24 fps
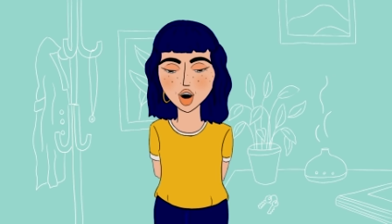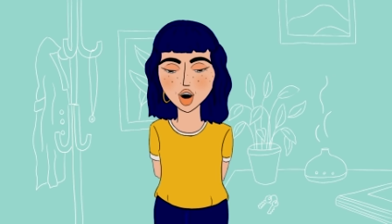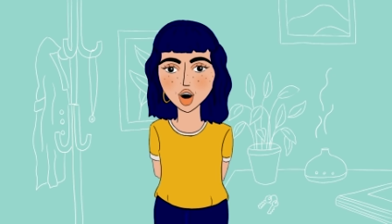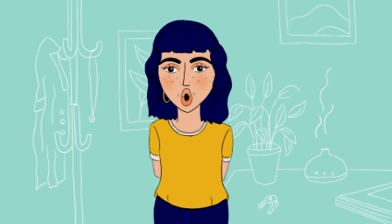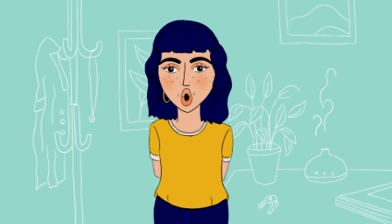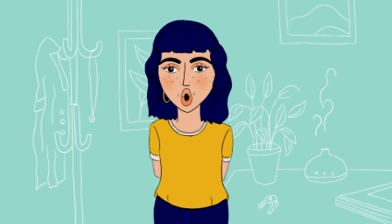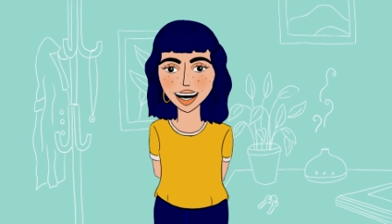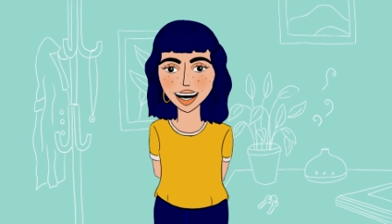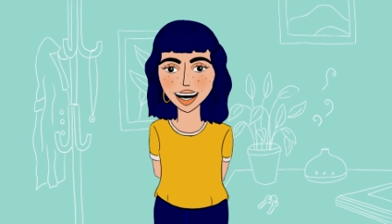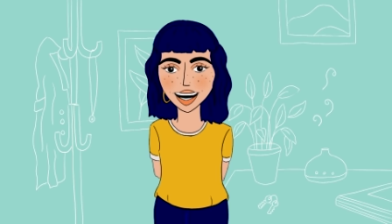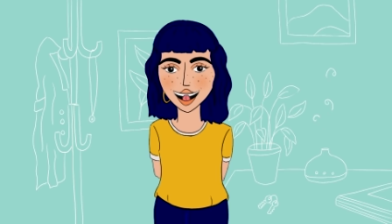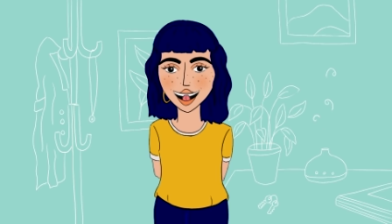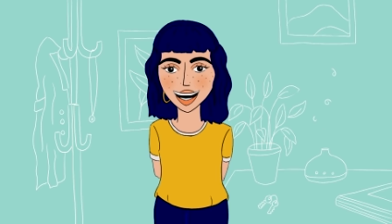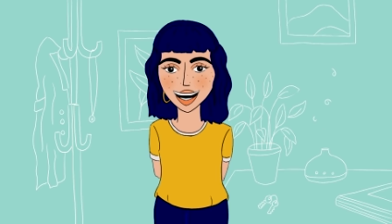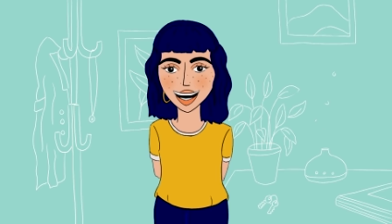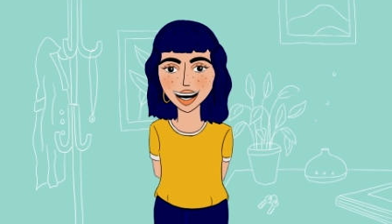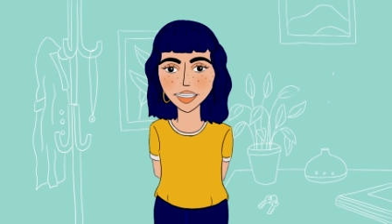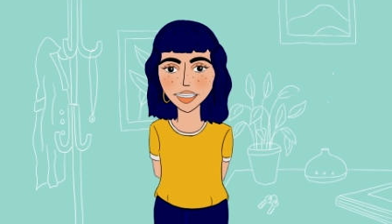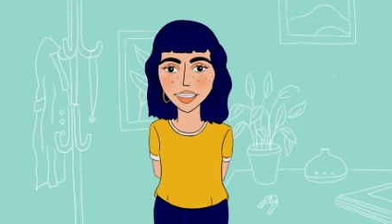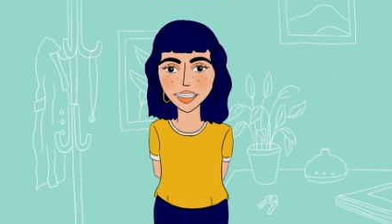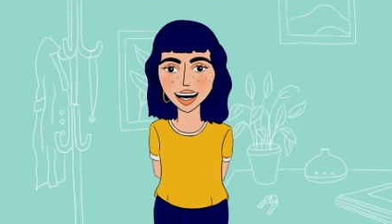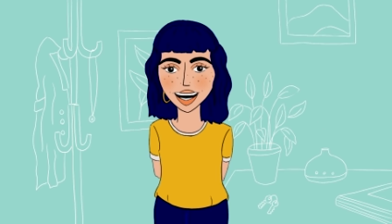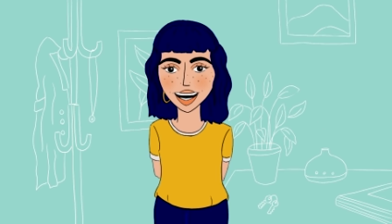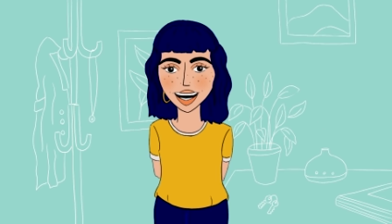
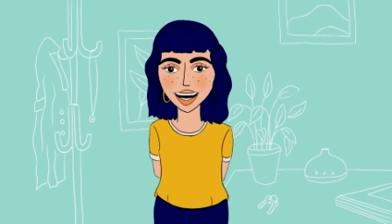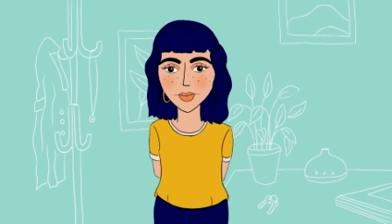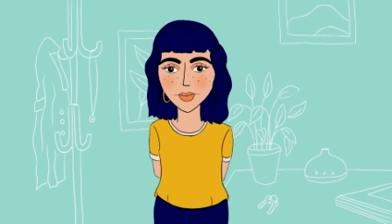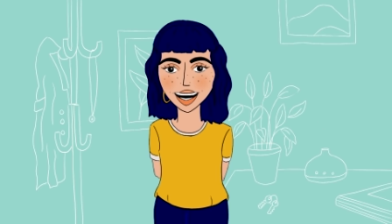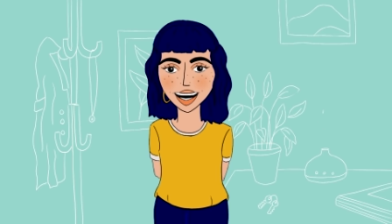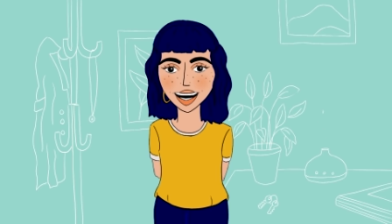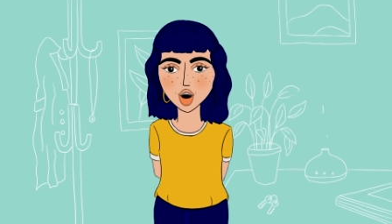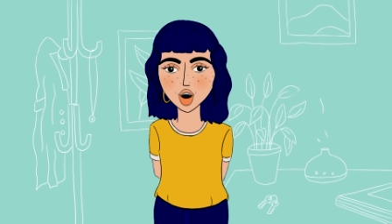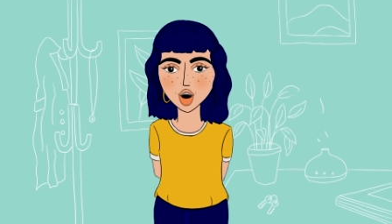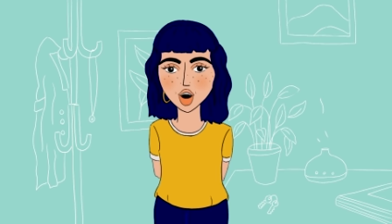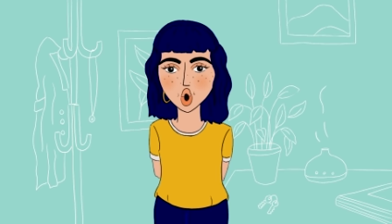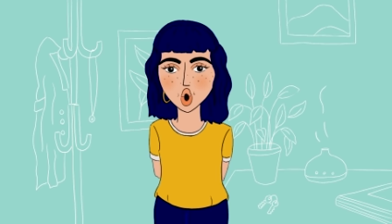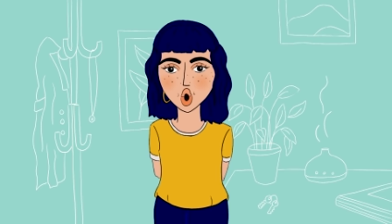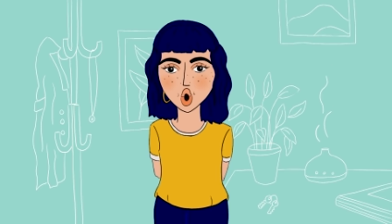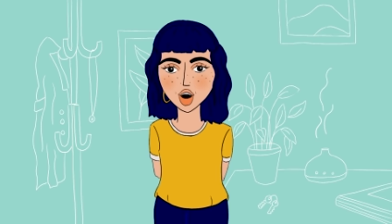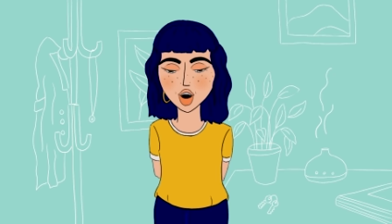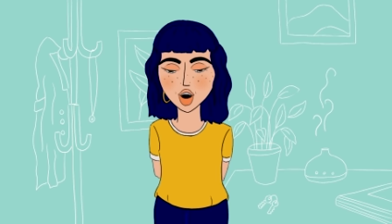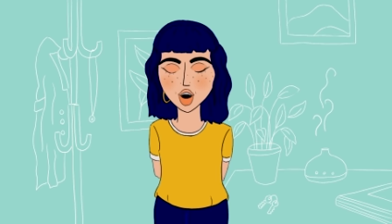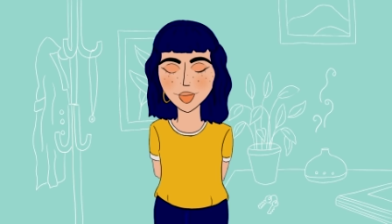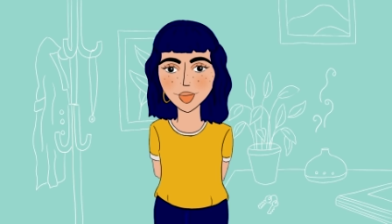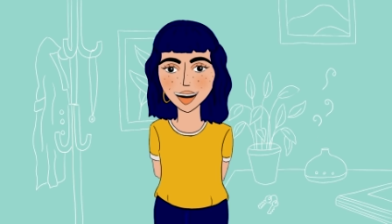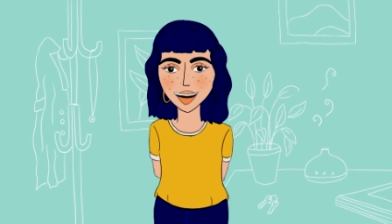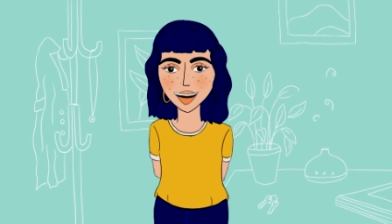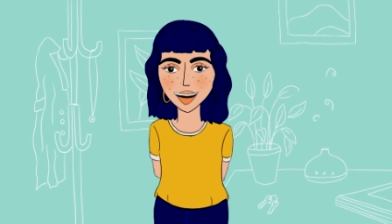Então, o, o facto de eu
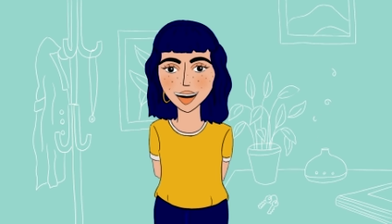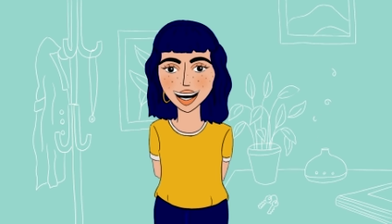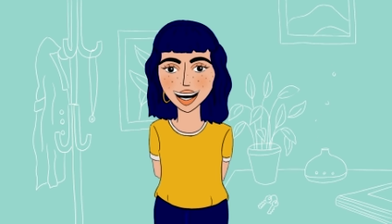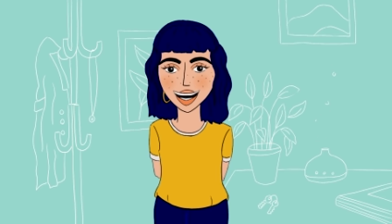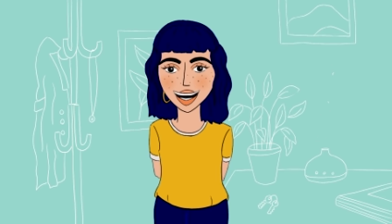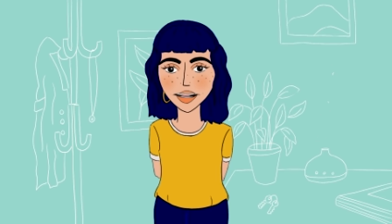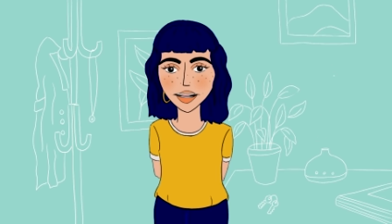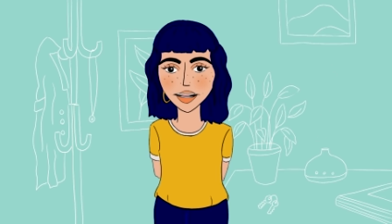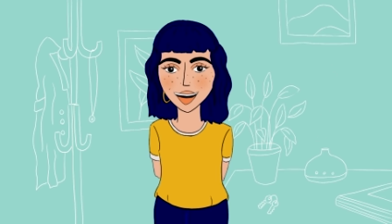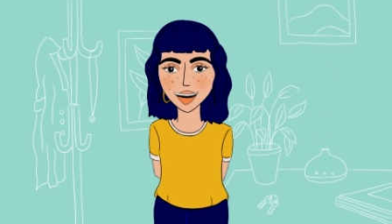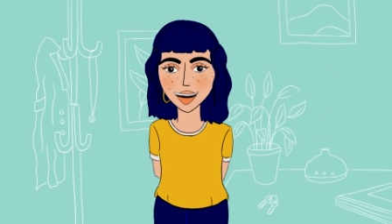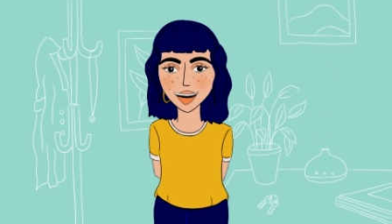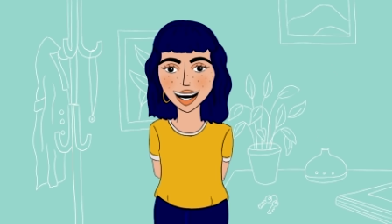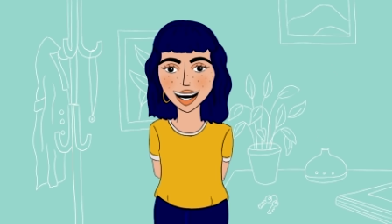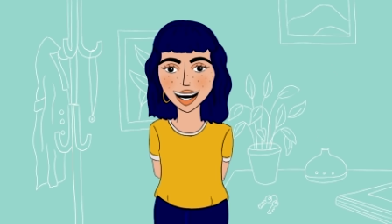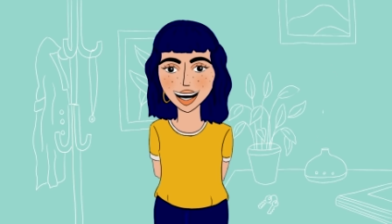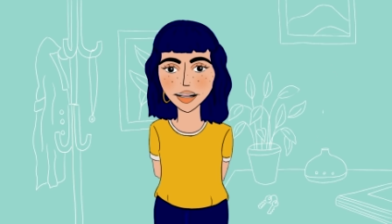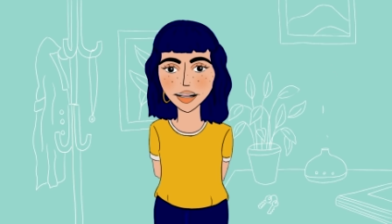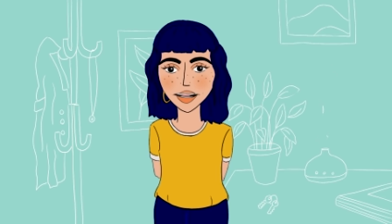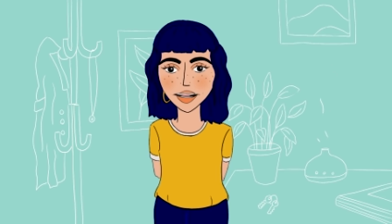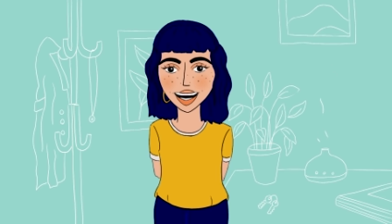conseguir tirar